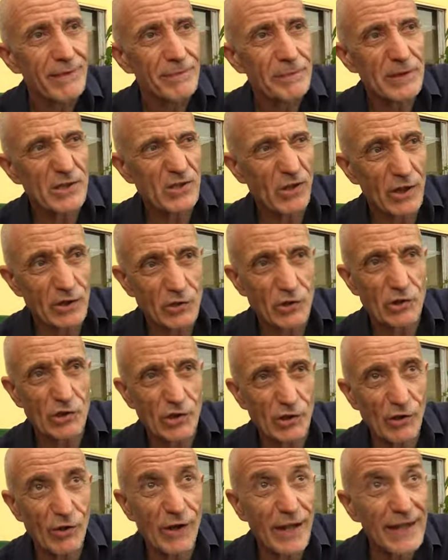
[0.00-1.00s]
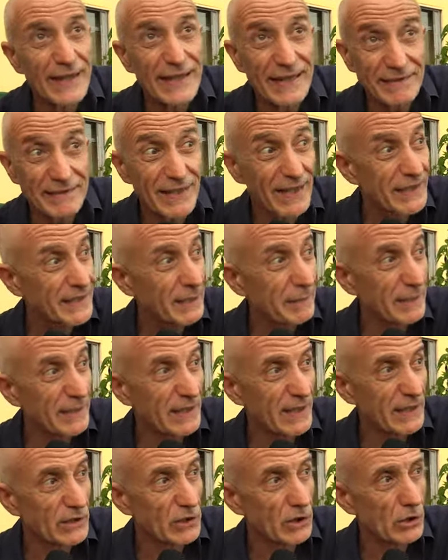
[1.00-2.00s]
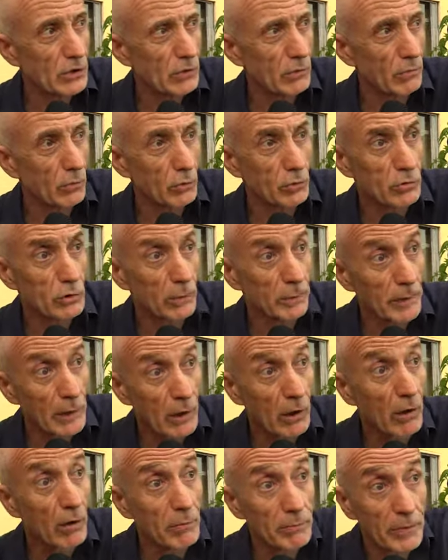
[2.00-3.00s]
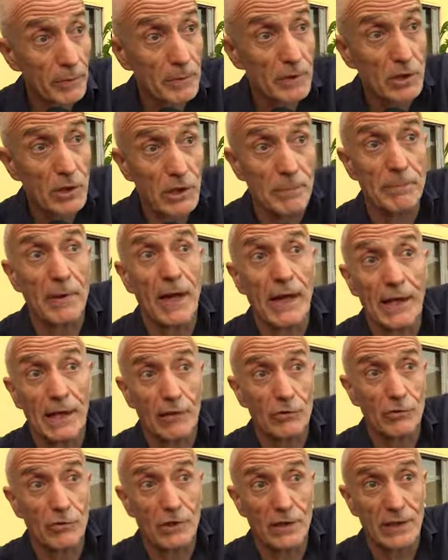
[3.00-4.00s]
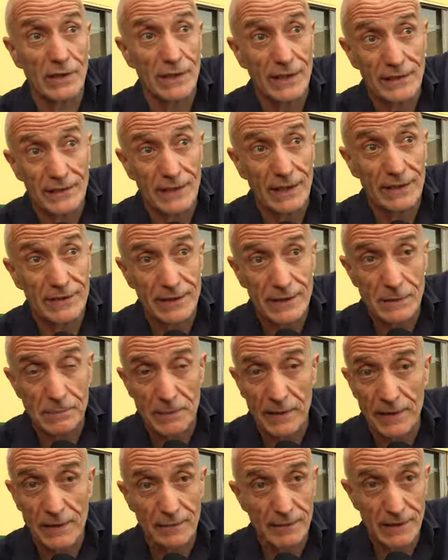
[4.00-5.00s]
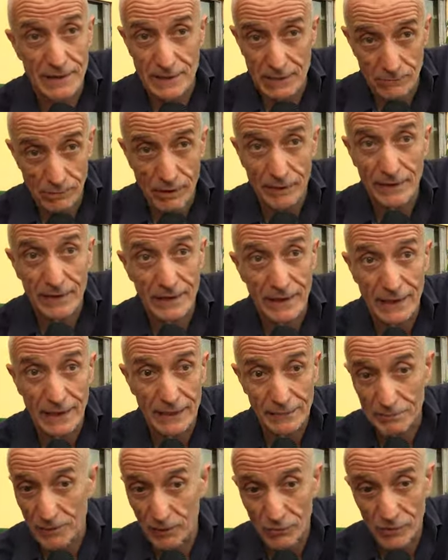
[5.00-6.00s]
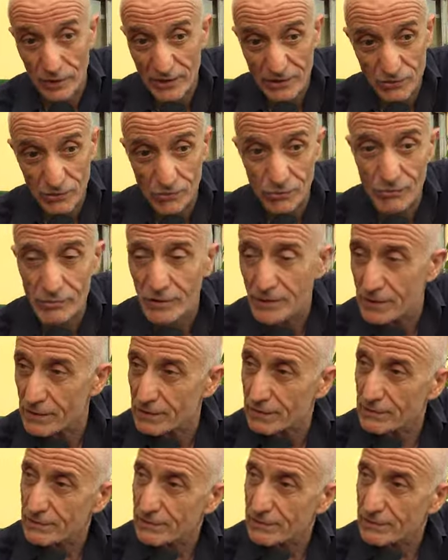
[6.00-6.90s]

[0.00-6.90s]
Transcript: personaggio singolare che evidentemente è inciso molto, però mi piacerebbe anche conoscere tanti altri aspetti perché sicuramente l'Elba non è solo questo.